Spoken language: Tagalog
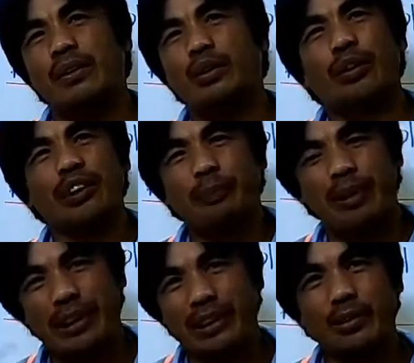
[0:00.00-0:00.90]
Yung
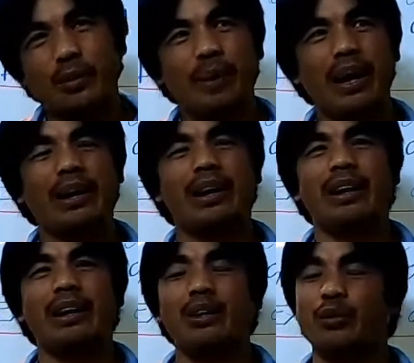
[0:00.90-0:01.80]
experience ko pa,
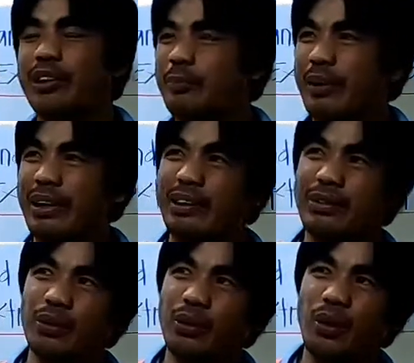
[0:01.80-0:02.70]
eh, yung
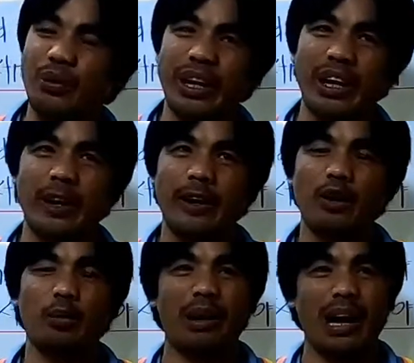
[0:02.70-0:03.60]
experience ko noon, eh,
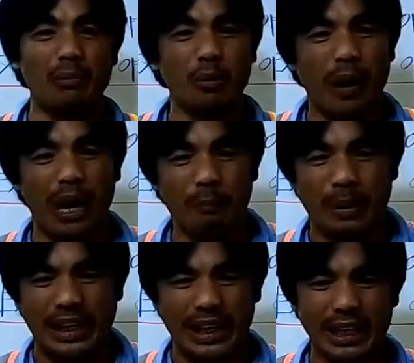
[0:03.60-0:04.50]
lumalabo pa ang
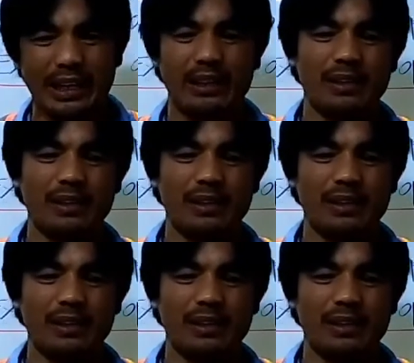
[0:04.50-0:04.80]
paningin.